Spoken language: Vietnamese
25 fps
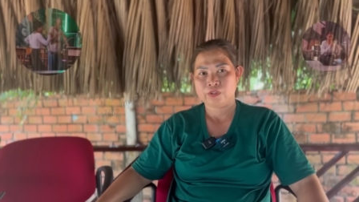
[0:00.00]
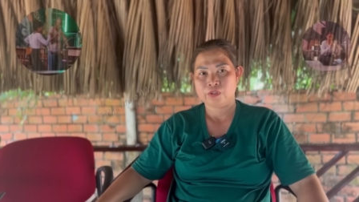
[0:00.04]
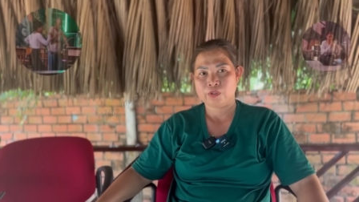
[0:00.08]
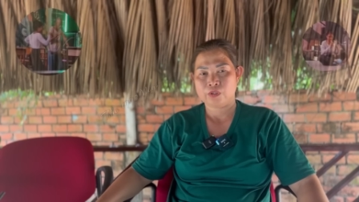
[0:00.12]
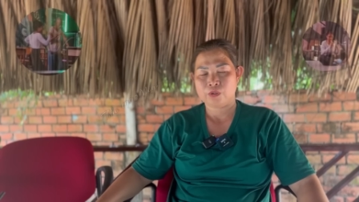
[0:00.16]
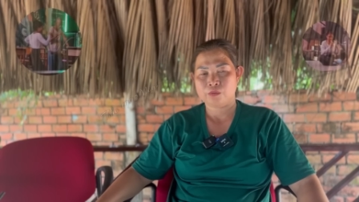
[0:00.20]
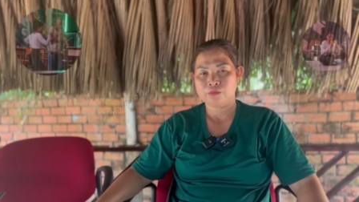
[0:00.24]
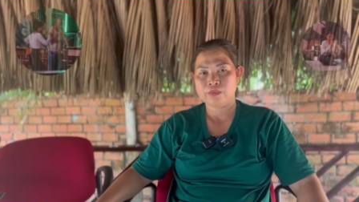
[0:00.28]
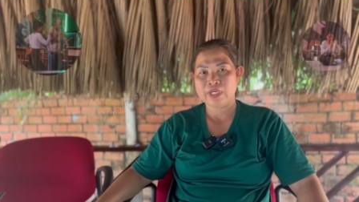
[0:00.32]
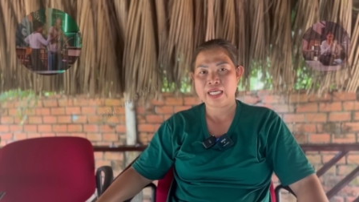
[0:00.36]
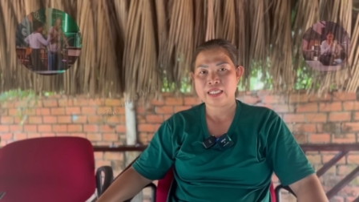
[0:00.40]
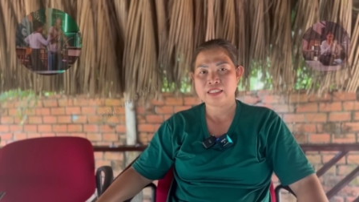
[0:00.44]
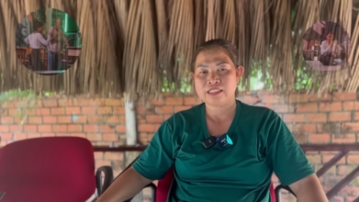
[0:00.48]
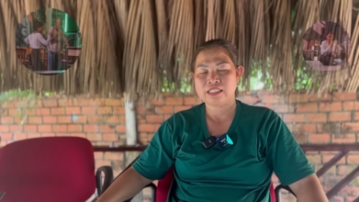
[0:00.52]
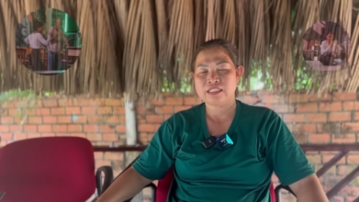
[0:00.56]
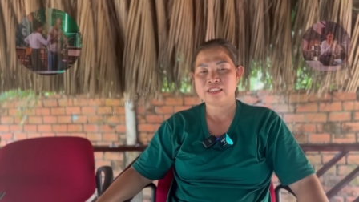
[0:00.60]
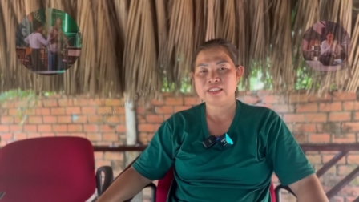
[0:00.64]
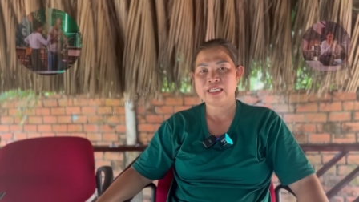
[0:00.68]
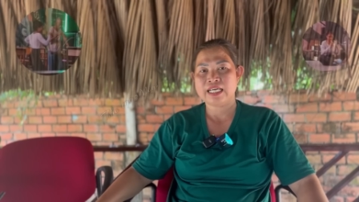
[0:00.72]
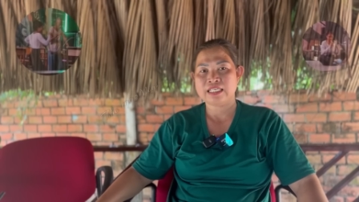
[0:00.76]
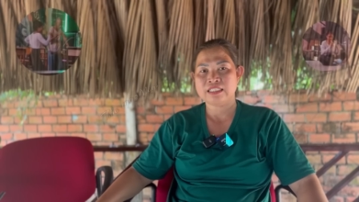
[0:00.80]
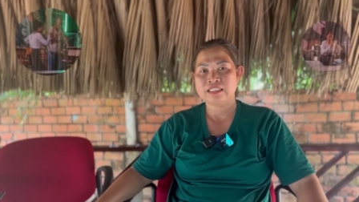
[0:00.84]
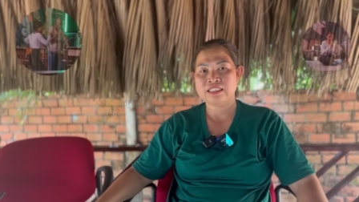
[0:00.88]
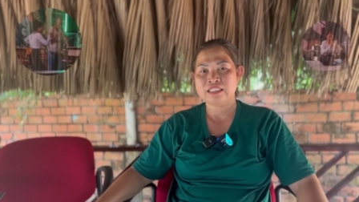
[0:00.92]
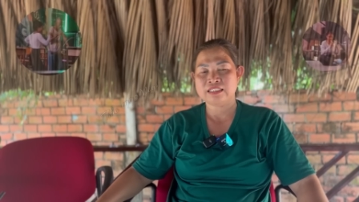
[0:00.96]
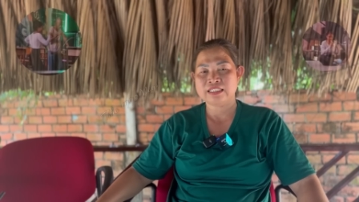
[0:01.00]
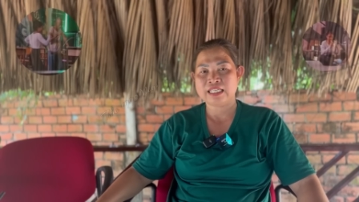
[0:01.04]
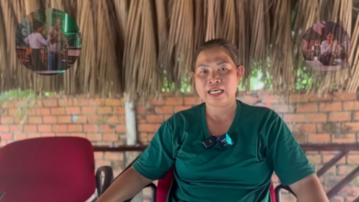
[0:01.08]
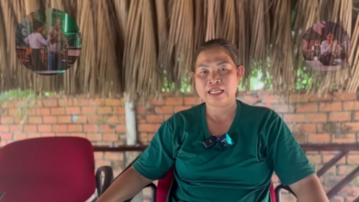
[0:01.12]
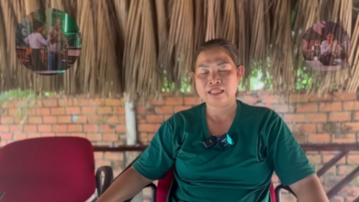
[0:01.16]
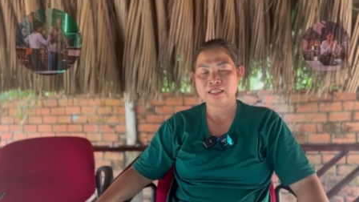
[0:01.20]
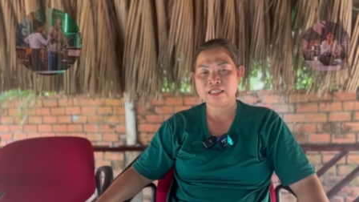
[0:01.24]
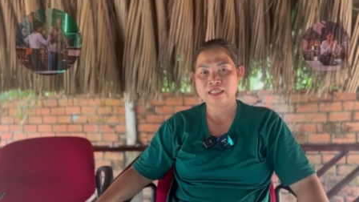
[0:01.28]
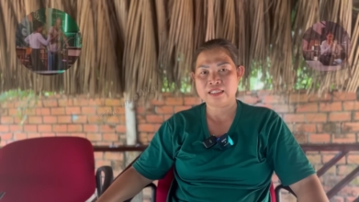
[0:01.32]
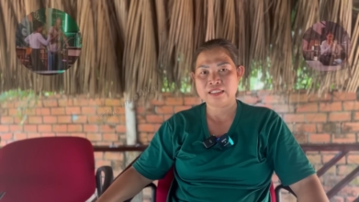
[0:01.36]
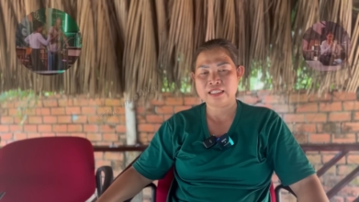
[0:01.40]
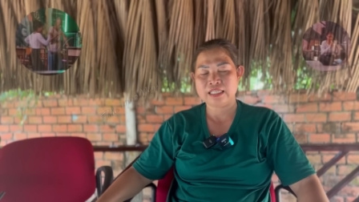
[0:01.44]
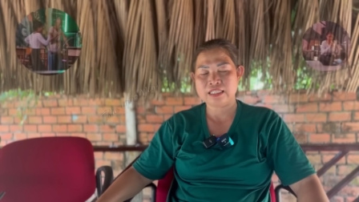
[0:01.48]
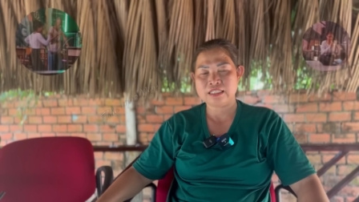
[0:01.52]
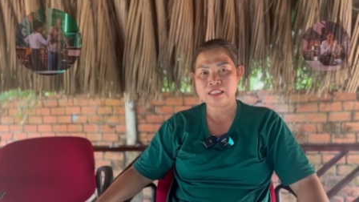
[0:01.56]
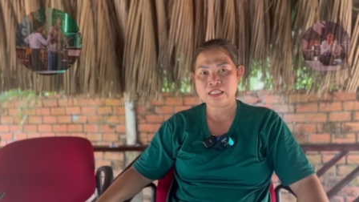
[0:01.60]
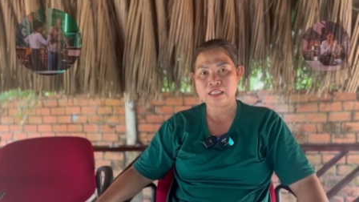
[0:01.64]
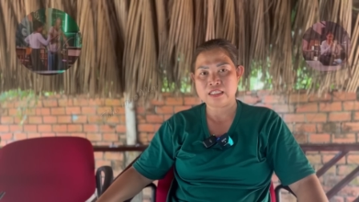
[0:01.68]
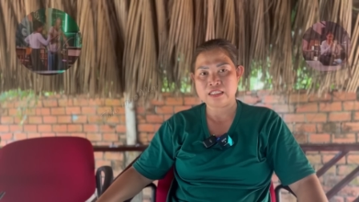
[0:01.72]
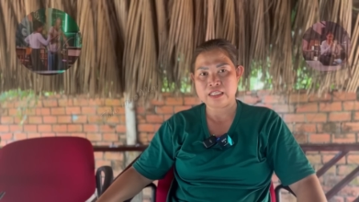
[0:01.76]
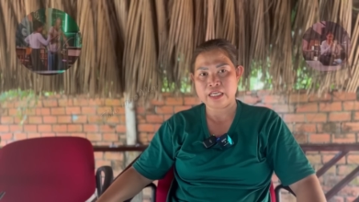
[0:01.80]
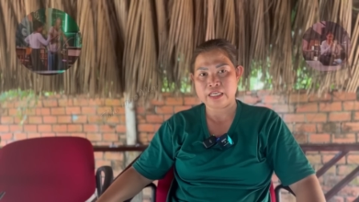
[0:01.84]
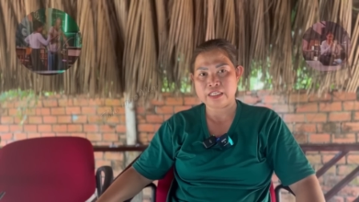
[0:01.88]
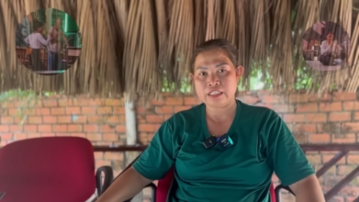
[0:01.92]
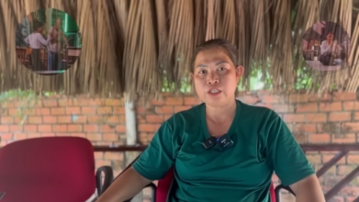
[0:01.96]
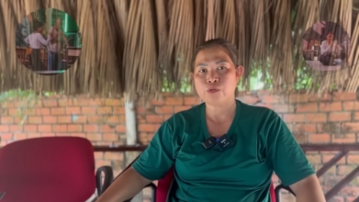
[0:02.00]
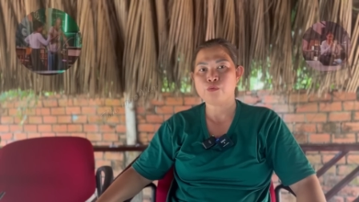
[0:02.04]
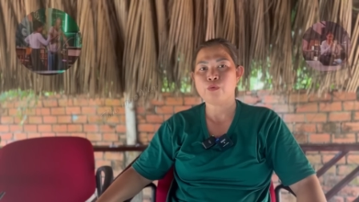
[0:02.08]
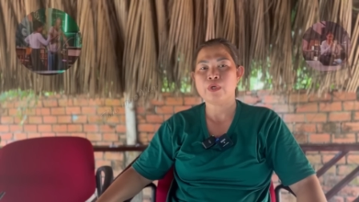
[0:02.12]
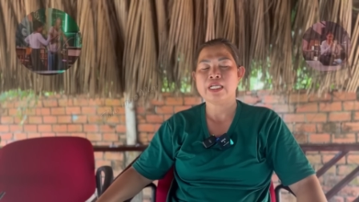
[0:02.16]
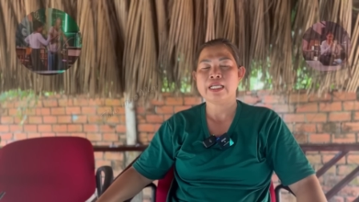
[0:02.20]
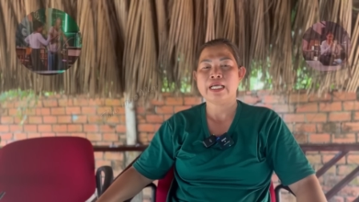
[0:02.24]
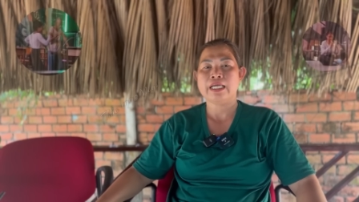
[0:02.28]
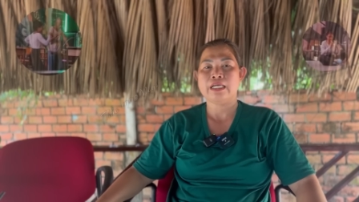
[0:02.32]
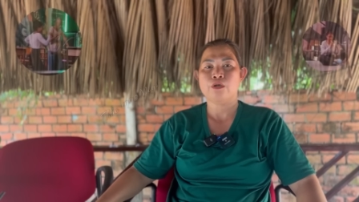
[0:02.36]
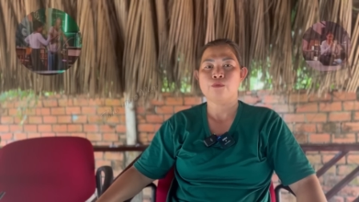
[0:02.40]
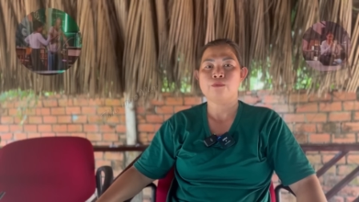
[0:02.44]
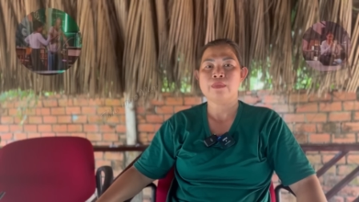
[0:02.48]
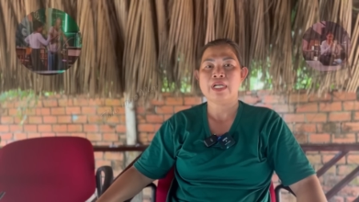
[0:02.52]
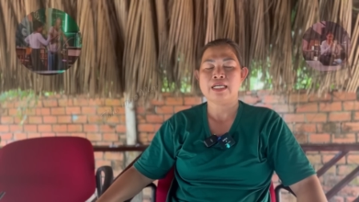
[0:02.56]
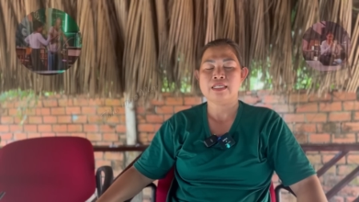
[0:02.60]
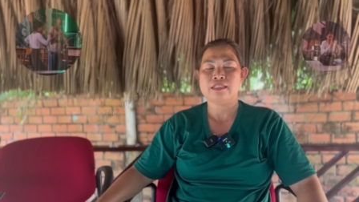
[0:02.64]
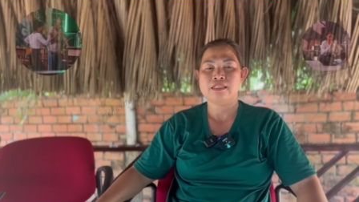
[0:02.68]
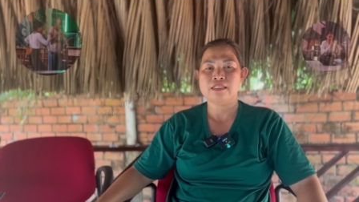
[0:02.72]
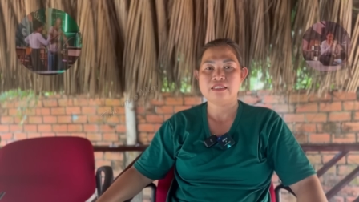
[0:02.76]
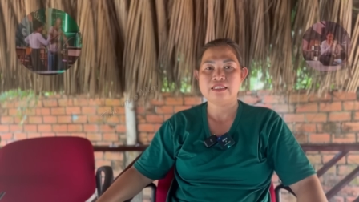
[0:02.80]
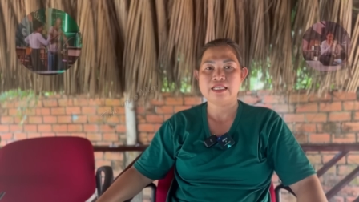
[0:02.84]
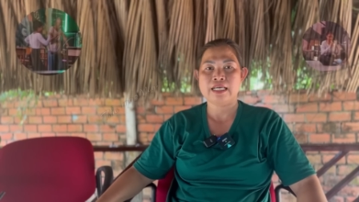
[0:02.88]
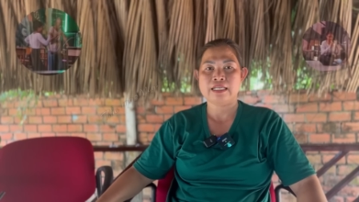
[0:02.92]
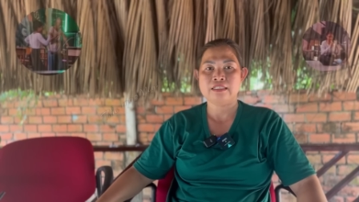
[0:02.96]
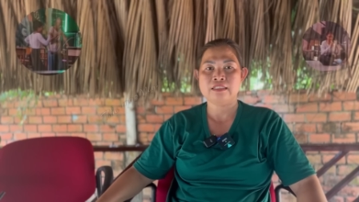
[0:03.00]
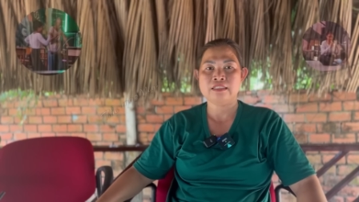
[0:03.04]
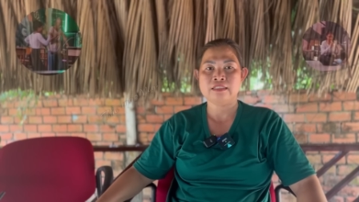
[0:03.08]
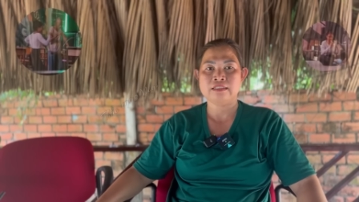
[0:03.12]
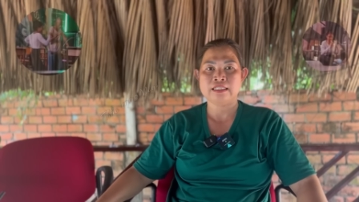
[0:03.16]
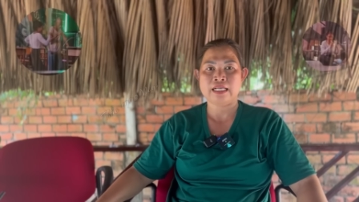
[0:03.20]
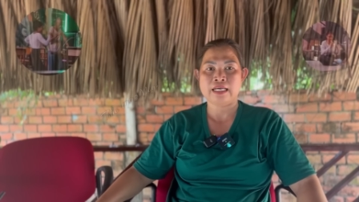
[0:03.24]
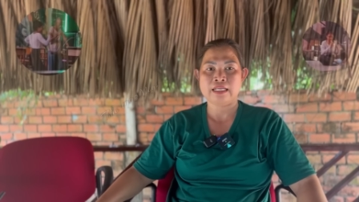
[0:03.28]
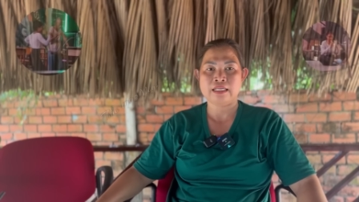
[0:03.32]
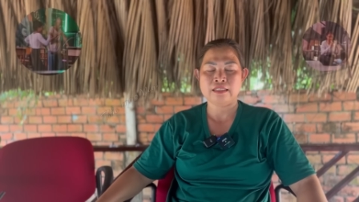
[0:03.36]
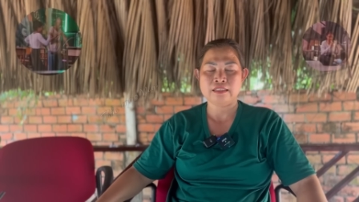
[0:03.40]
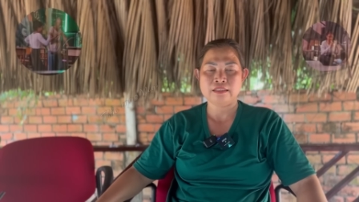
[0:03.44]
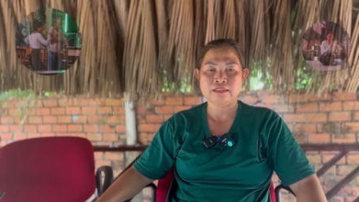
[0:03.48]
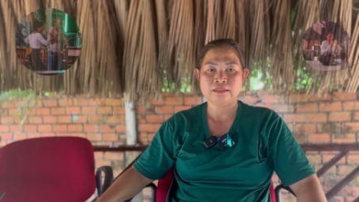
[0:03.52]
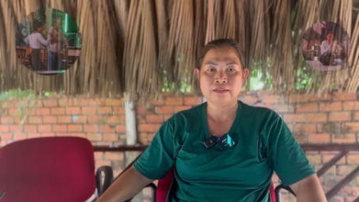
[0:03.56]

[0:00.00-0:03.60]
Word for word: cũng đang xưng danh xưng tánh đó cái vị sư huynh này cũng đang xưng danh xưng tánh